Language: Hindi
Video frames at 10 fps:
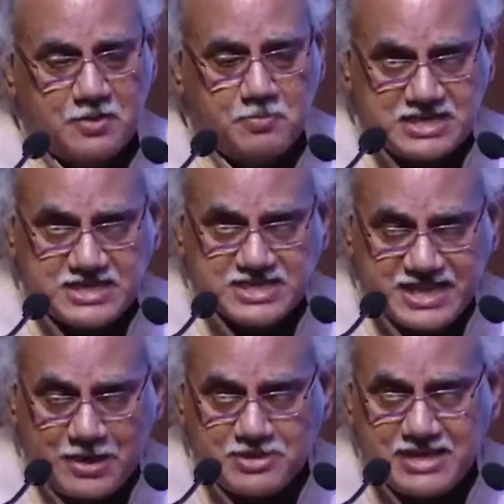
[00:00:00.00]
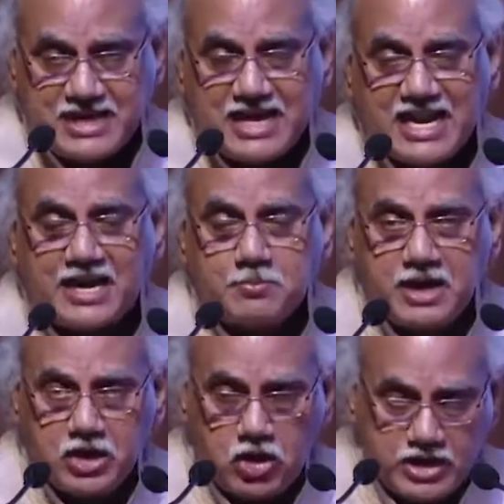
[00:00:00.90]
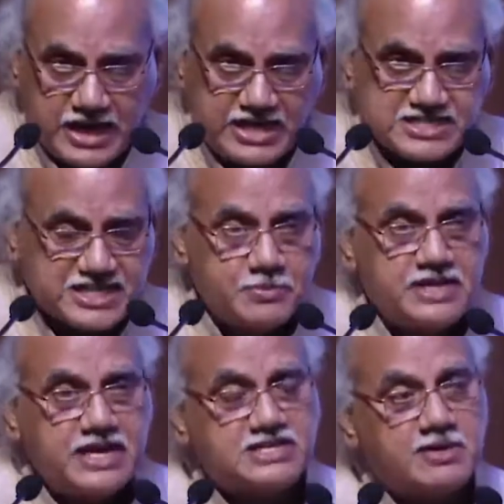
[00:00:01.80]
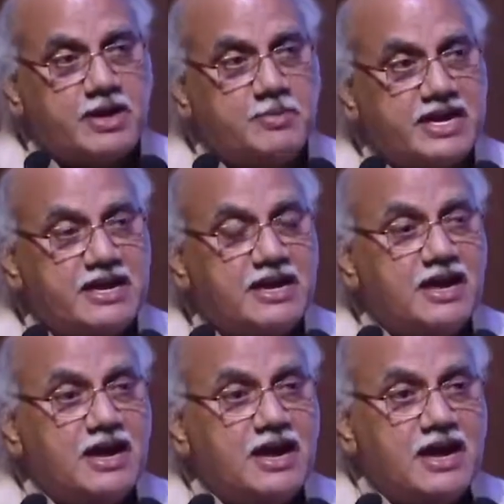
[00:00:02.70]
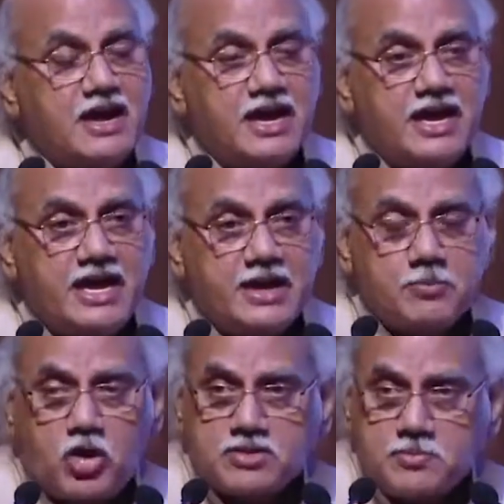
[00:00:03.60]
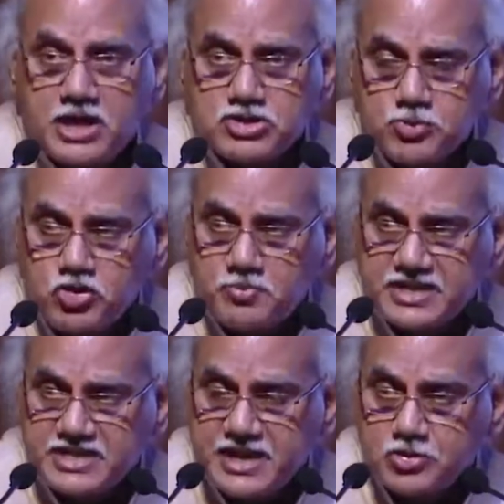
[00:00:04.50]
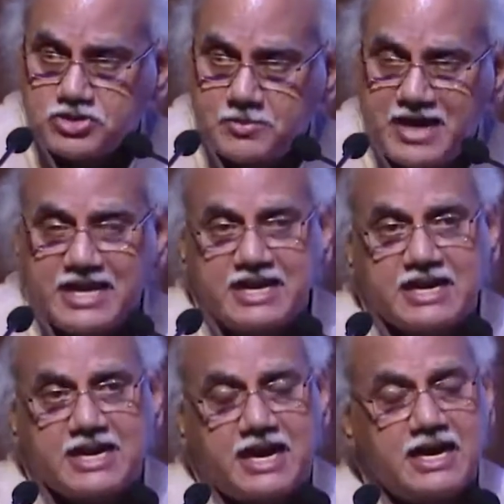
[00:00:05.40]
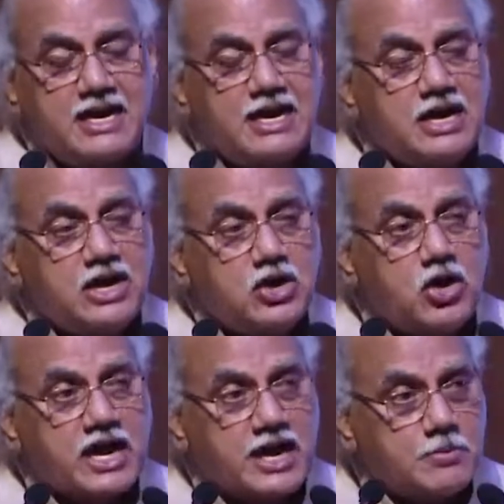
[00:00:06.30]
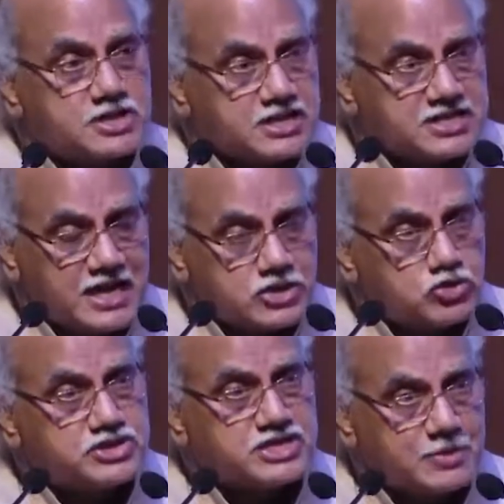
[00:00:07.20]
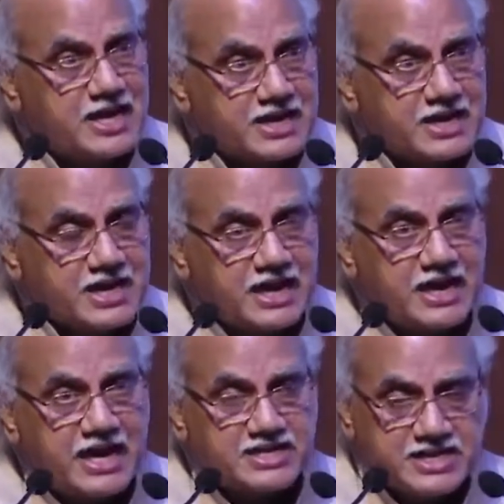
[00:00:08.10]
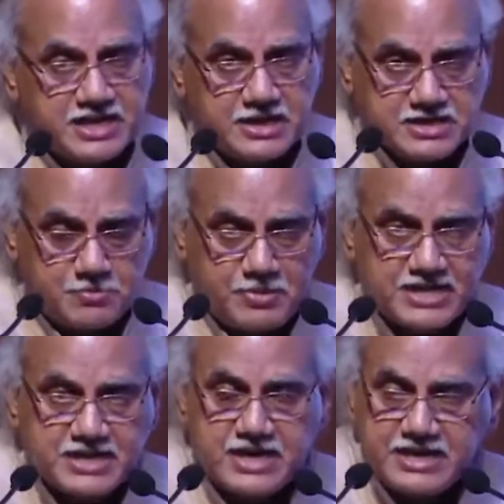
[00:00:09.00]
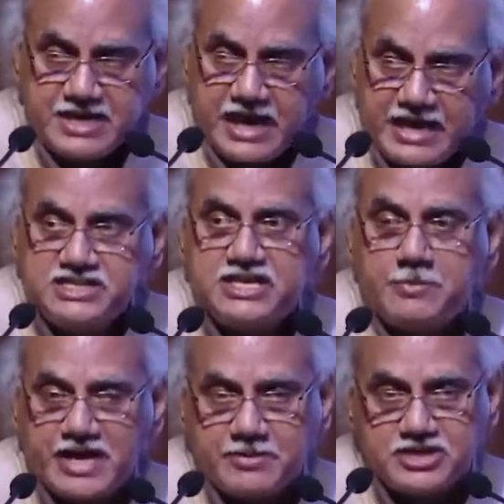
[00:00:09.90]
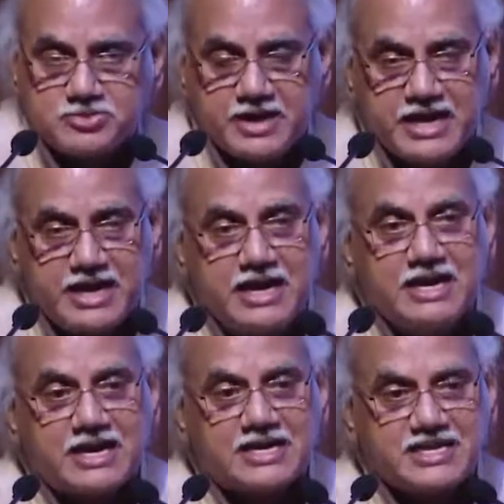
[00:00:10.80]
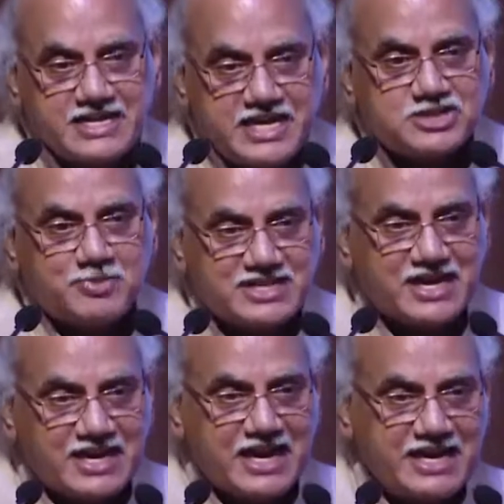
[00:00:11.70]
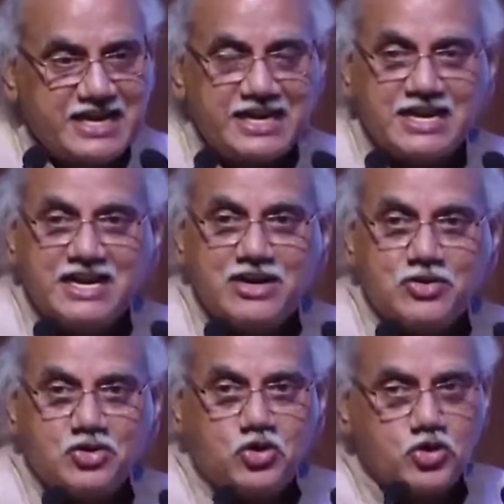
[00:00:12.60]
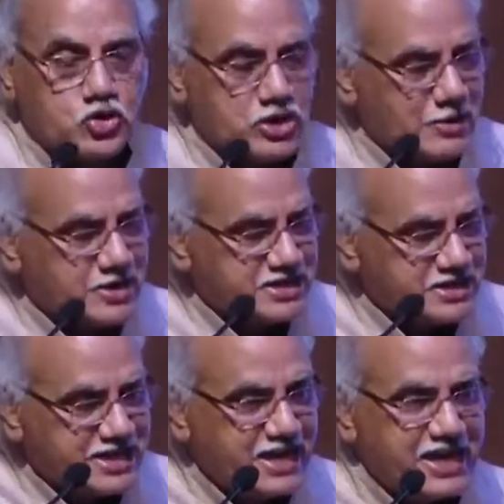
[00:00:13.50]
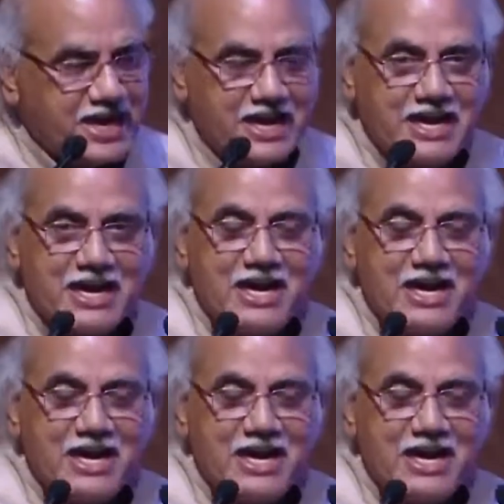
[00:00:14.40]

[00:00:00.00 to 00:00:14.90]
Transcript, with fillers: पिछली शताब्दी की ढलान में और नई शताब्दी के समय में एक बहुत महत्वपूर्ण पत्रिका को संभाले रखा और कम संसाधनों से संभाले रखा ऐसे संपादक हरिनारायण जी हमारे बीच में हैं कथादेश पत्रिका के लिए उनको आमंत्रित किया गया है